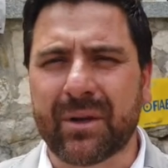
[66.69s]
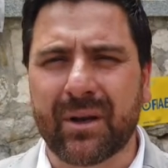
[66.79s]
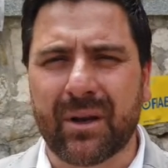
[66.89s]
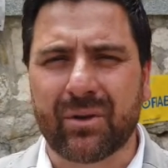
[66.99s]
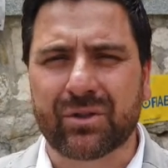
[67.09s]

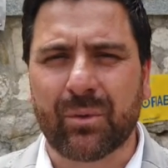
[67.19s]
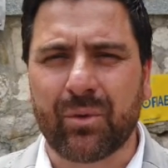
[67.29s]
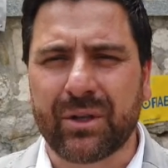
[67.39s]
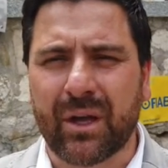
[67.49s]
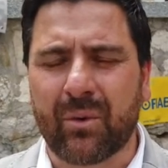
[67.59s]
perché la nostra
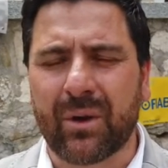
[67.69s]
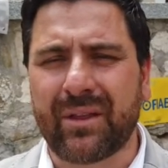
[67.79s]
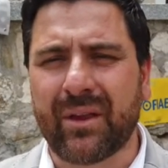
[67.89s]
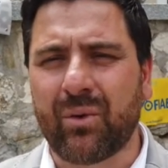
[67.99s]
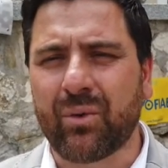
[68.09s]
politica è
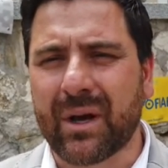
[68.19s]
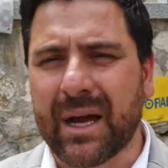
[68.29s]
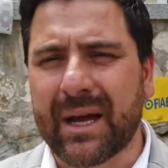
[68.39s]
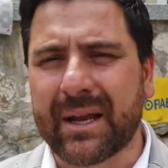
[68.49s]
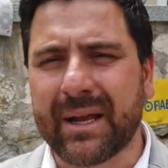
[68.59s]
quella di
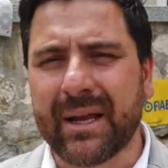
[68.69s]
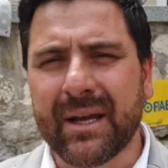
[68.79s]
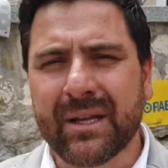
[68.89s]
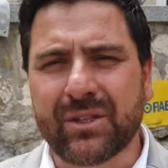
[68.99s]
allungare